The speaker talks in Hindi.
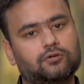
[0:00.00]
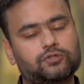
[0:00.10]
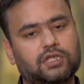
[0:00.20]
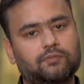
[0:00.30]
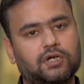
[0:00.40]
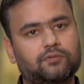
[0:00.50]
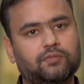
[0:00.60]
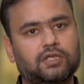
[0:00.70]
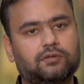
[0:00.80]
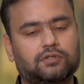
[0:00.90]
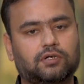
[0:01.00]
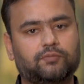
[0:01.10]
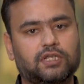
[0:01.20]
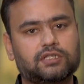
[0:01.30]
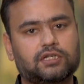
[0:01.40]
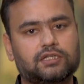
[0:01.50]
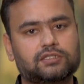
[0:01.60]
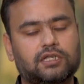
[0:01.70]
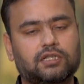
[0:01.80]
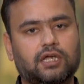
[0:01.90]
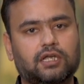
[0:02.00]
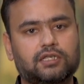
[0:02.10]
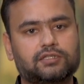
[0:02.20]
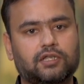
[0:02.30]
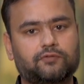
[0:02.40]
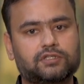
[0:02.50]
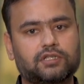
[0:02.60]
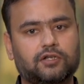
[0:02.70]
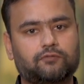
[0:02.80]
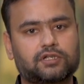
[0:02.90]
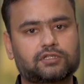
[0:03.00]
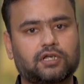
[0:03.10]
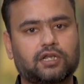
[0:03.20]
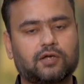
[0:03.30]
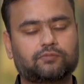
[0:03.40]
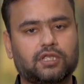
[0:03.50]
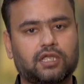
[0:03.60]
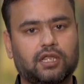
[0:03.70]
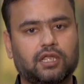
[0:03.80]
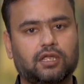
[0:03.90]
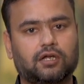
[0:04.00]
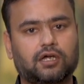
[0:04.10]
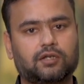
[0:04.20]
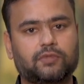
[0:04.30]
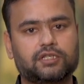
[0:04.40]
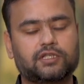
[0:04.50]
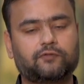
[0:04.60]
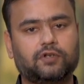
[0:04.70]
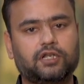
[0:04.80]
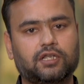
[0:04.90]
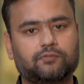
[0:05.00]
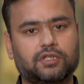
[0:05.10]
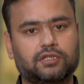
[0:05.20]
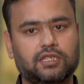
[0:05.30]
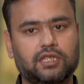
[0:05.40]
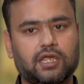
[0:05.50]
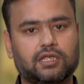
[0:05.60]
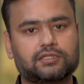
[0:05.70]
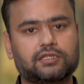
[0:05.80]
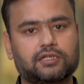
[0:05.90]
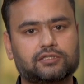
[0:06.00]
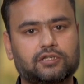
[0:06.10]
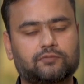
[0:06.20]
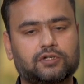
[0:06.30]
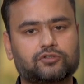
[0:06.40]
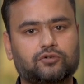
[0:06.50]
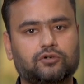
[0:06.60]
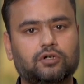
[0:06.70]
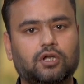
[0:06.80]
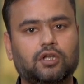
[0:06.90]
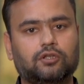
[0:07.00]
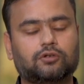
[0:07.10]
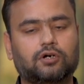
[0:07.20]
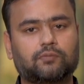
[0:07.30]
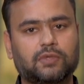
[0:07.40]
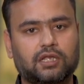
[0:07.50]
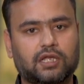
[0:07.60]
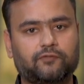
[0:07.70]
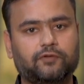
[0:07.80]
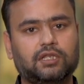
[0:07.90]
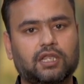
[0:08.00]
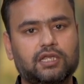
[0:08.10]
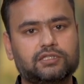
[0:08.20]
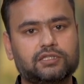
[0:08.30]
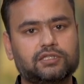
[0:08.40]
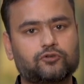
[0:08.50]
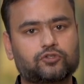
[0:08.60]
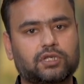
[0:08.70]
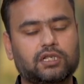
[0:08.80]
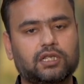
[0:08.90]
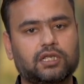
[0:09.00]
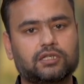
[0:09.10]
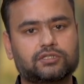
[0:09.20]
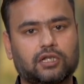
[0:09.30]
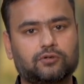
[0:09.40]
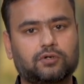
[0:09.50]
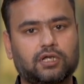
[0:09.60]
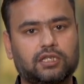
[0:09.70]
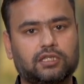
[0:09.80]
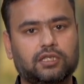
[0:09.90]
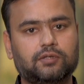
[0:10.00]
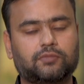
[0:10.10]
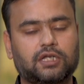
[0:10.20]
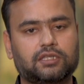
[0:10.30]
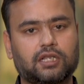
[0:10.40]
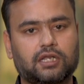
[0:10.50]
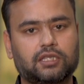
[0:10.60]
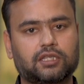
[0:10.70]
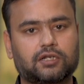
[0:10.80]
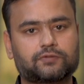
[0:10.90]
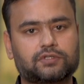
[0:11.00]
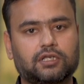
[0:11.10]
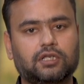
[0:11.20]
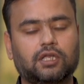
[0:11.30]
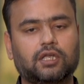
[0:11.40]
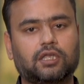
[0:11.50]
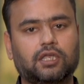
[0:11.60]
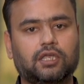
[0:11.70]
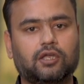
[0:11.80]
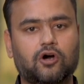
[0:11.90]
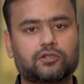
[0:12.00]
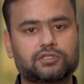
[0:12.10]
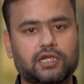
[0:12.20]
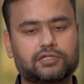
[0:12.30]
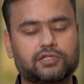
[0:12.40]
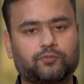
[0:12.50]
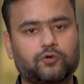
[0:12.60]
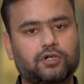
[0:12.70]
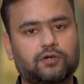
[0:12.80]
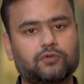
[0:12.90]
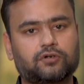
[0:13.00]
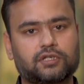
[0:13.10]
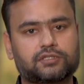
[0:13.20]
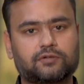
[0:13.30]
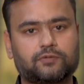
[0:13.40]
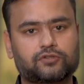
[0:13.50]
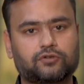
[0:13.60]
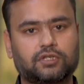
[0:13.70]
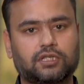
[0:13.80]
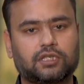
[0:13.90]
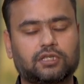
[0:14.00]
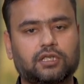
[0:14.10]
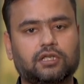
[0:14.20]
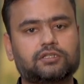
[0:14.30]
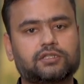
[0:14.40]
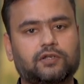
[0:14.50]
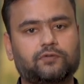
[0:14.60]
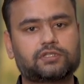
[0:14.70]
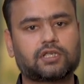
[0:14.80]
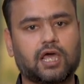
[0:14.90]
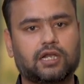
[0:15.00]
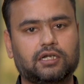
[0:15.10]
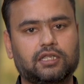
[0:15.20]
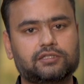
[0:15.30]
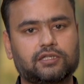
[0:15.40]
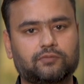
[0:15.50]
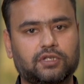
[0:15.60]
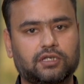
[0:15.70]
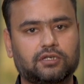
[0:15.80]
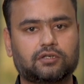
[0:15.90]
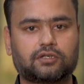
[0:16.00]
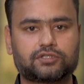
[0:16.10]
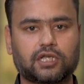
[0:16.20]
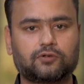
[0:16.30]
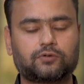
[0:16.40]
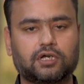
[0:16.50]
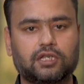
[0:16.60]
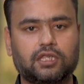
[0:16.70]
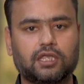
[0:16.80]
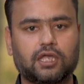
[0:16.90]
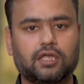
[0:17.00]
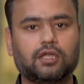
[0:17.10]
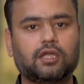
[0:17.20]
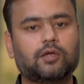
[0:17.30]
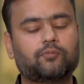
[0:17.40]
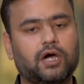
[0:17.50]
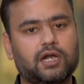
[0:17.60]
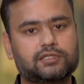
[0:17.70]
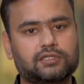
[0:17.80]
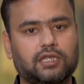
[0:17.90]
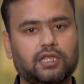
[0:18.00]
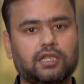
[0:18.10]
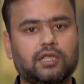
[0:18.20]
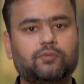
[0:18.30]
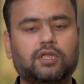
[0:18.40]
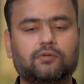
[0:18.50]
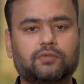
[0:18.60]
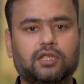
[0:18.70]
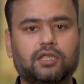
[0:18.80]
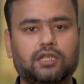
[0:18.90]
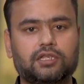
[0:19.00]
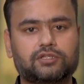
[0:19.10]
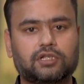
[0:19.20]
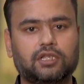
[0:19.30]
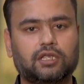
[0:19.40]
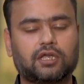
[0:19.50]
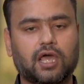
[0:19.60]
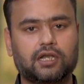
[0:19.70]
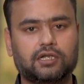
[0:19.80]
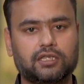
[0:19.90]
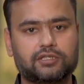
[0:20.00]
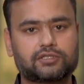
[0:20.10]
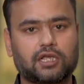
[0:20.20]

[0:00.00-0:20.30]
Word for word: उसके बाद में मेजर कंसर्न था कि सर्विस नेटवर्क्स अगर आप दे रहे हैं अगर मेजर फ्लीट हमने दी है किसी कस्टमर्स को तो हमने काफ़ी नई चीज़ें उसके लिए चालू करी थी महिंद्रा की तरफ से कि ऑन साइट सपोर्ट हम लोग कस्टमर्स को देते थे सर्विस गारंटीज़ हमने चालू करी है पार्ट्स के लिए भी हमने इनिशियली गारंटीज़